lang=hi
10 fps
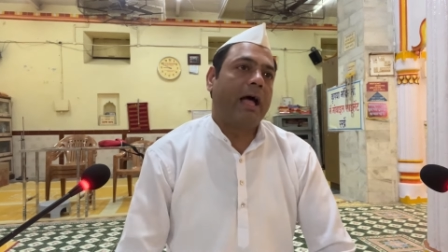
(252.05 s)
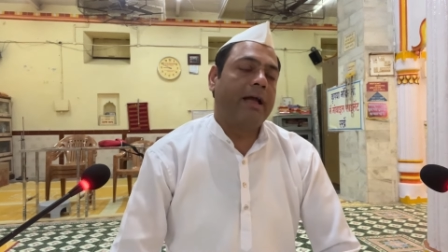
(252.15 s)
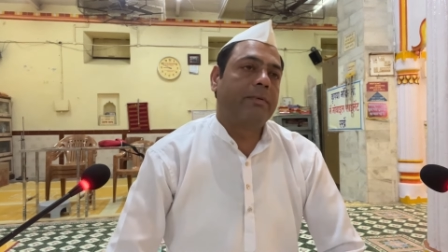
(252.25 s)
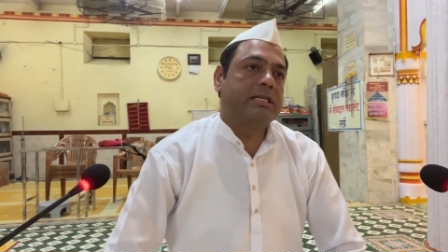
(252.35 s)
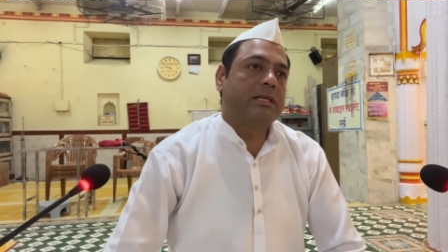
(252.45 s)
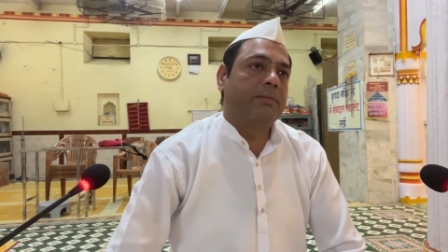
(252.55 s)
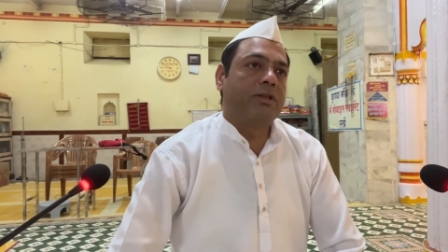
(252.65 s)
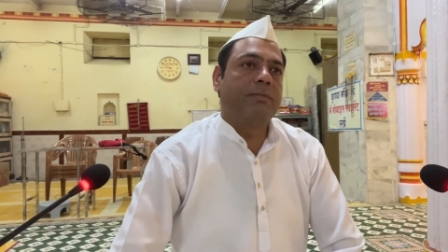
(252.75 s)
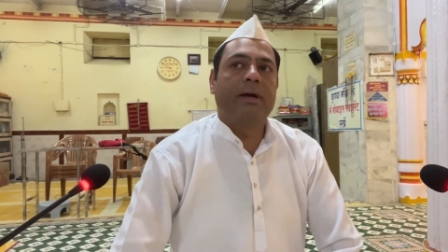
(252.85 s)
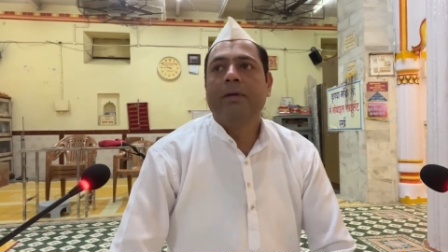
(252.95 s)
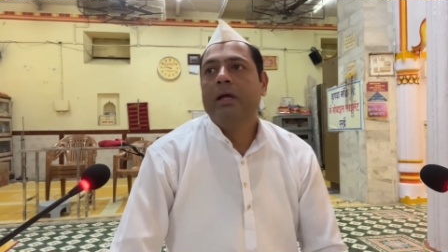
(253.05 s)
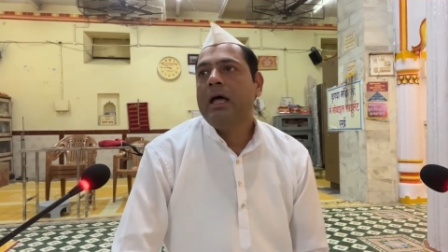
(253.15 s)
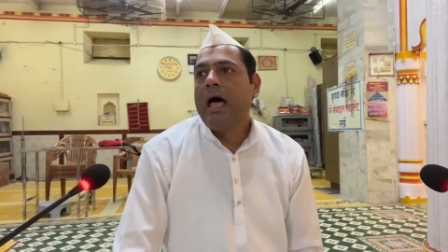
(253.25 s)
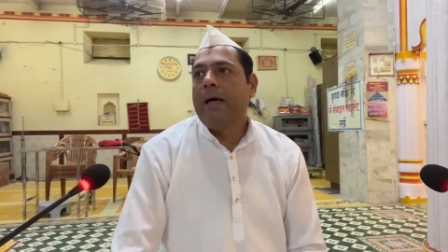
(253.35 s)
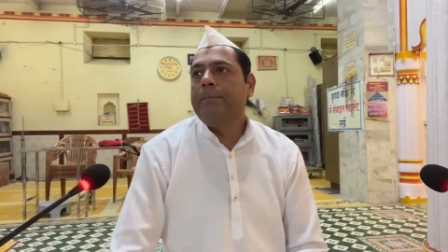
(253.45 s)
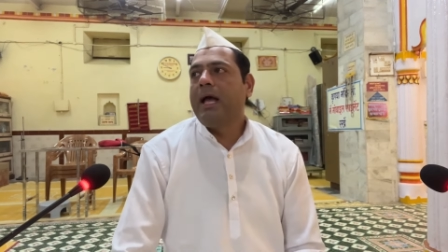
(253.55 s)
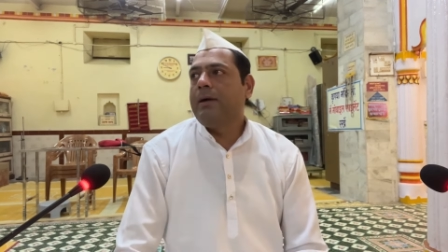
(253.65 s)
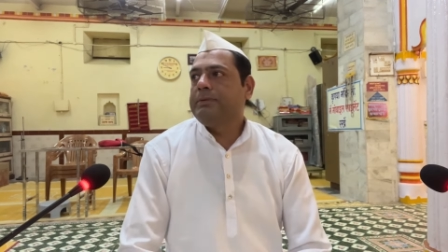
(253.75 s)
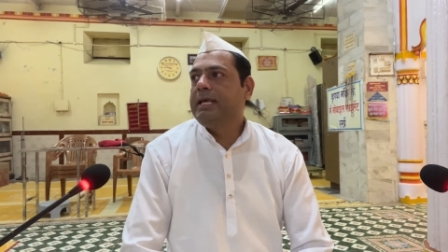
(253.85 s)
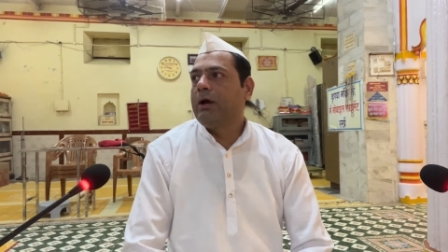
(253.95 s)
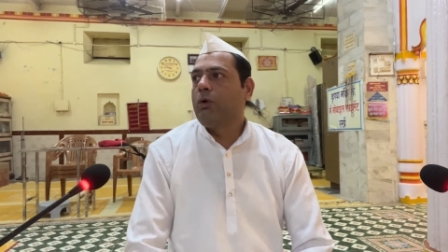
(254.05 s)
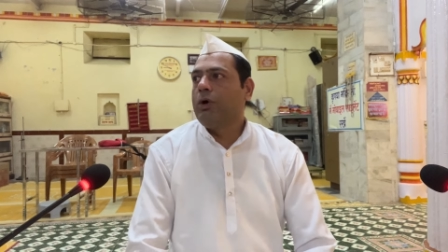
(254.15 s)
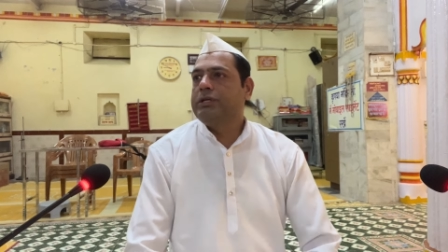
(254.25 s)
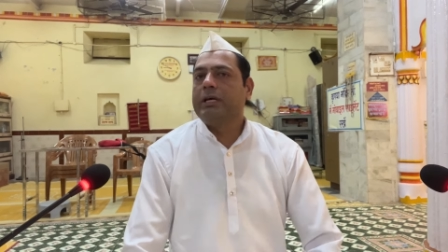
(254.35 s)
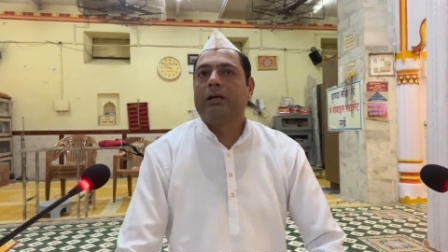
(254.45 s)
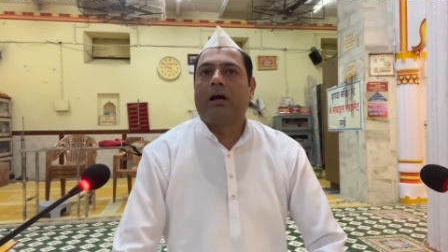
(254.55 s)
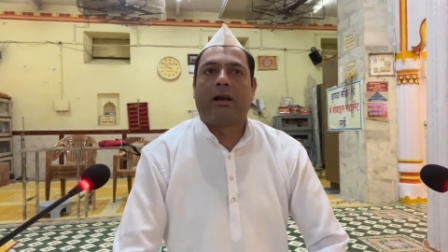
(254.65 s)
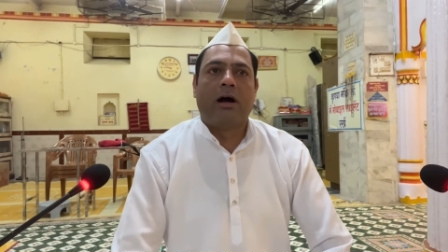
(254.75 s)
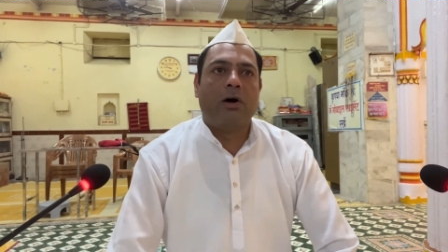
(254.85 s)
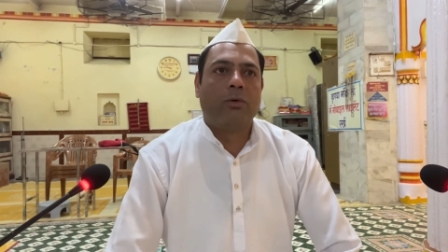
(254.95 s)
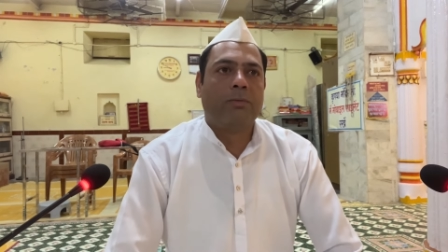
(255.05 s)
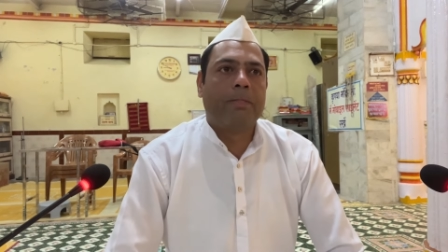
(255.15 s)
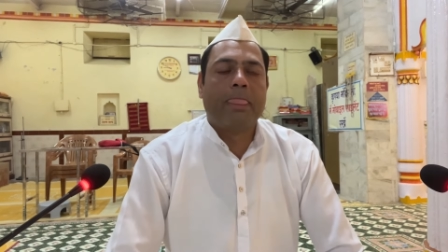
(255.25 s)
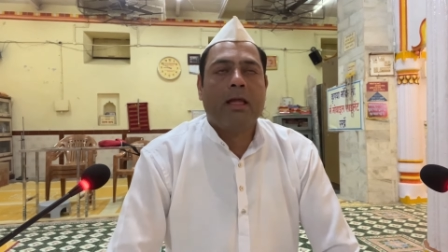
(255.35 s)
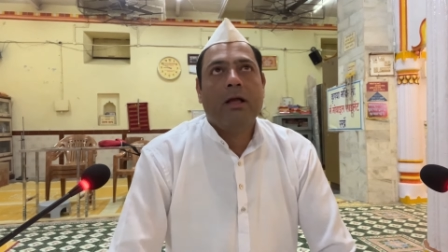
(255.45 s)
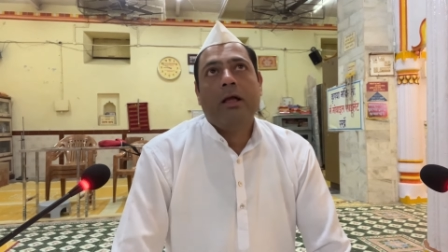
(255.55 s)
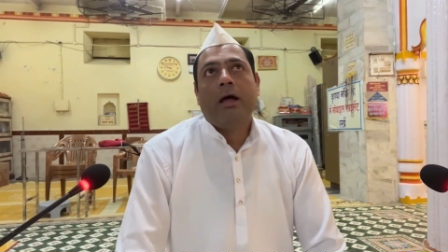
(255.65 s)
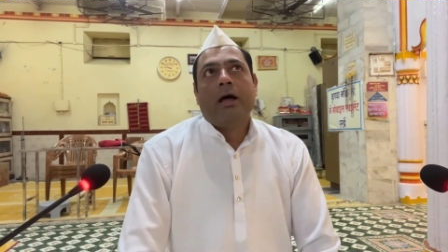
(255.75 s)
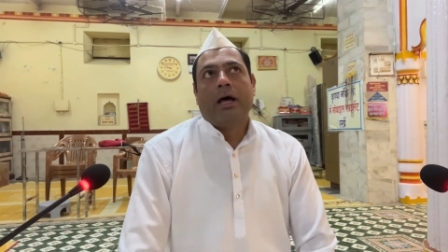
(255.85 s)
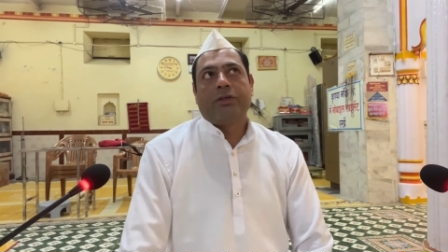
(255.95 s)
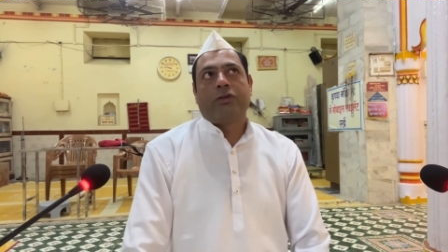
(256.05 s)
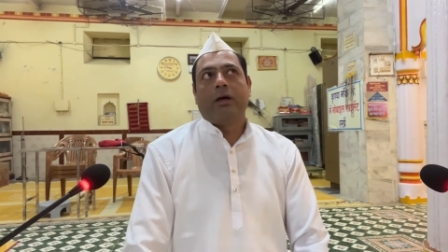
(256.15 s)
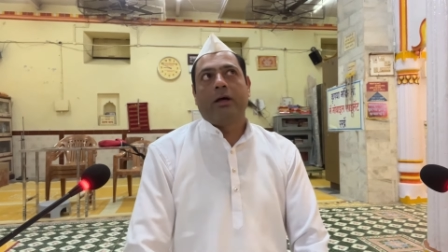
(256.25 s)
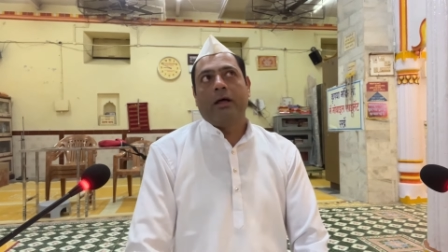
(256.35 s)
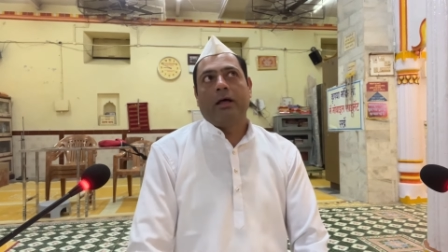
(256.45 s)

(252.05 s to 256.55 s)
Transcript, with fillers: आई बात समझ में अब मैं आपसे एक क्वेश्चन कर रहा हूं अच्छा